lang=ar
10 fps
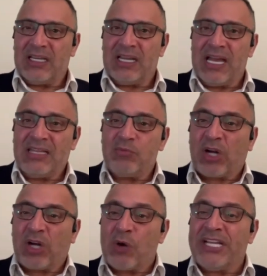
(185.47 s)
هذه
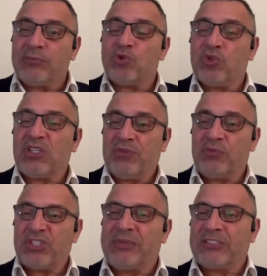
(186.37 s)
مكونات موجوده في
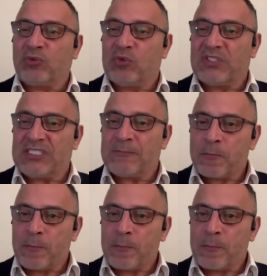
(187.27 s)
المجتمع التونسي